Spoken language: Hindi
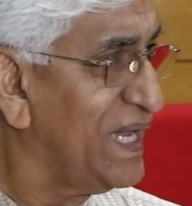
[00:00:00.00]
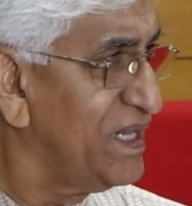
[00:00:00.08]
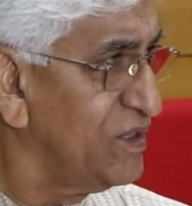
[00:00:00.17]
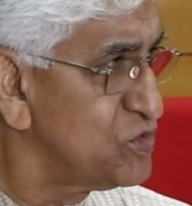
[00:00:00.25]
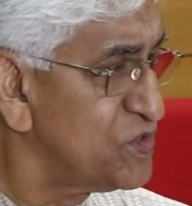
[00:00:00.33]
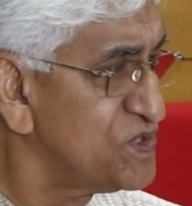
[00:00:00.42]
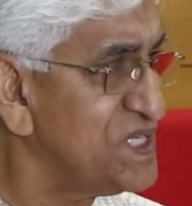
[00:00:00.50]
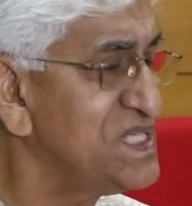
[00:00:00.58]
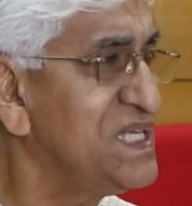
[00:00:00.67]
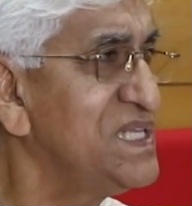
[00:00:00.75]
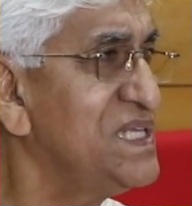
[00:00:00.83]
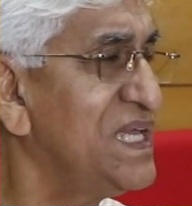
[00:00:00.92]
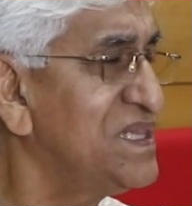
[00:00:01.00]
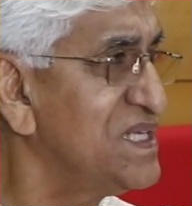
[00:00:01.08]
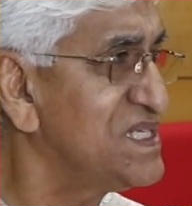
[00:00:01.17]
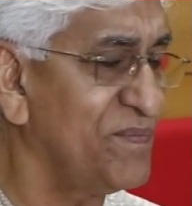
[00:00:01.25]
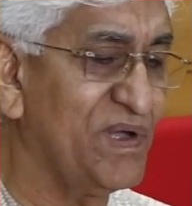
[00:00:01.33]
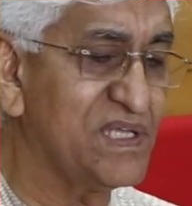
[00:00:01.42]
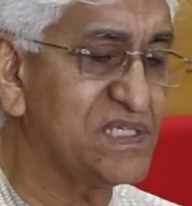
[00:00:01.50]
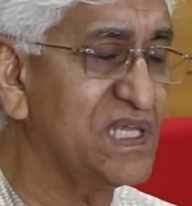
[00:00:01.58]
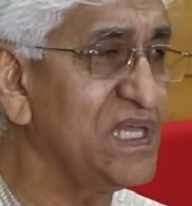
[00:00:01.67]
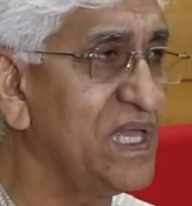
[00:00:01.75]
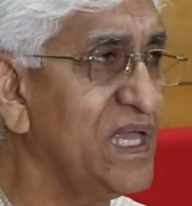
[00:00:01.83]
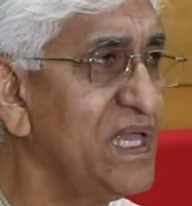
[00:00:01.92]
अनुसूचित जनजाति समाज
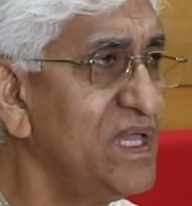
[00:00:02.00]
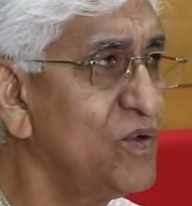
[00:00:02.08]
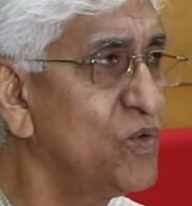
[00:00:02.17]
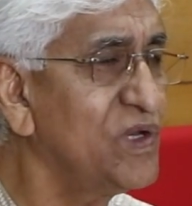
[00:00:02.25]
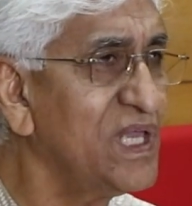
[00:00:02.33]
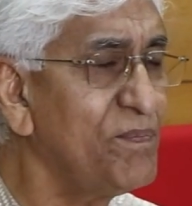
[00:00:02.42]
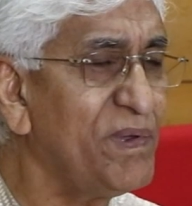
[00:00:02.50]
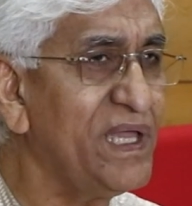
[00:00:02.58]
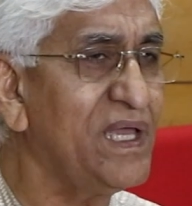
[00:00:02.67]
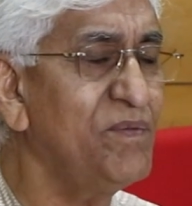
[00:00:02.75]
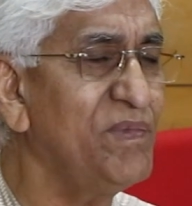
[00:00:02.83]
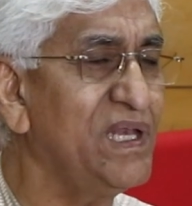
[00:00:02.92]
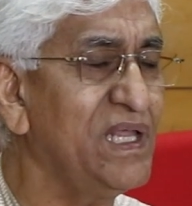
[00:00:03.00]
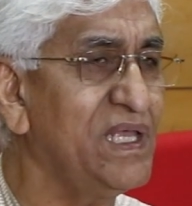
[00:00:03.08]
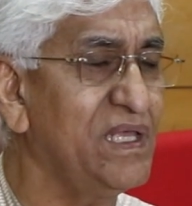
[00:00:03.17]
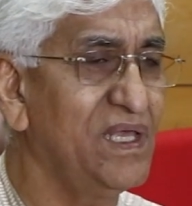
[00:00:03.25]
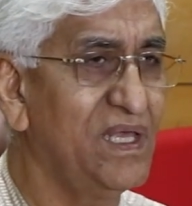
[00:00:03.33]
की हैं उनके बयान मैंने